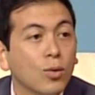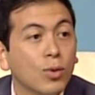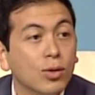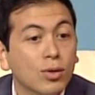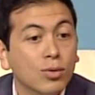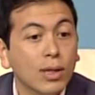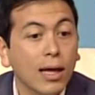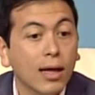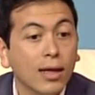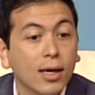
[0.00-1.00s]
Bueno, es,
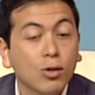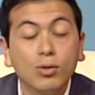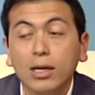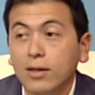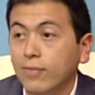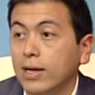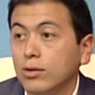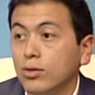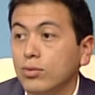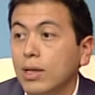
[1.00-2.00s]
una, un
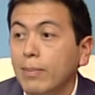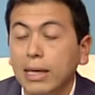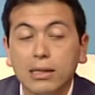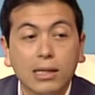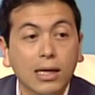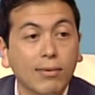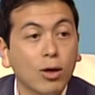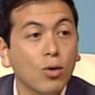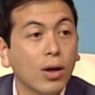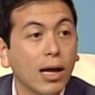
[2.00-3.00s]
artefacto, es una mallita que va
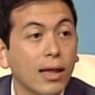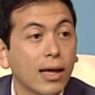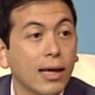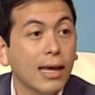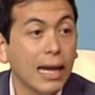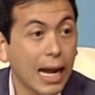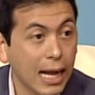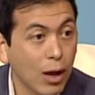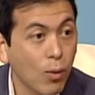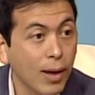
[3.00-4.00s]
colocada en la
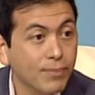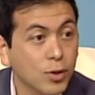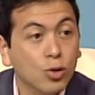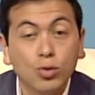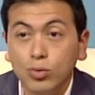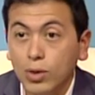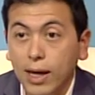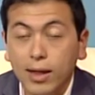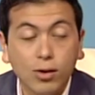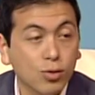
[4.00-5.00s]
lengua,
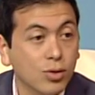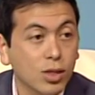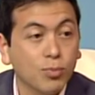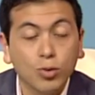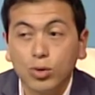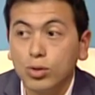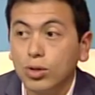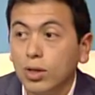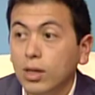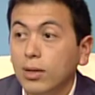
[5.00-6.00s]
suturada con seis puntos
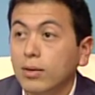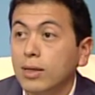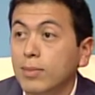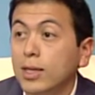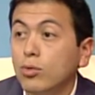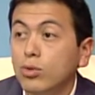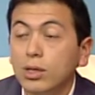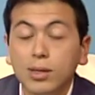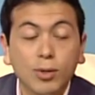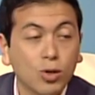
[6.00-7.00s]
y mide un
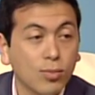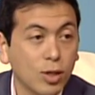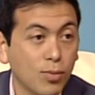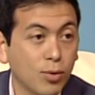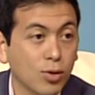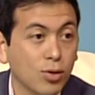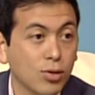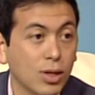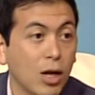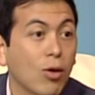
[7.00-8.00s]
centímetro y medio por
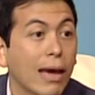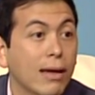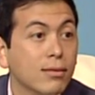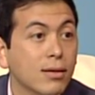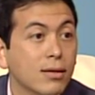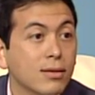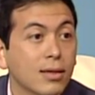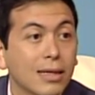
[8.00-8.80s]
dos. Y lo que hace es,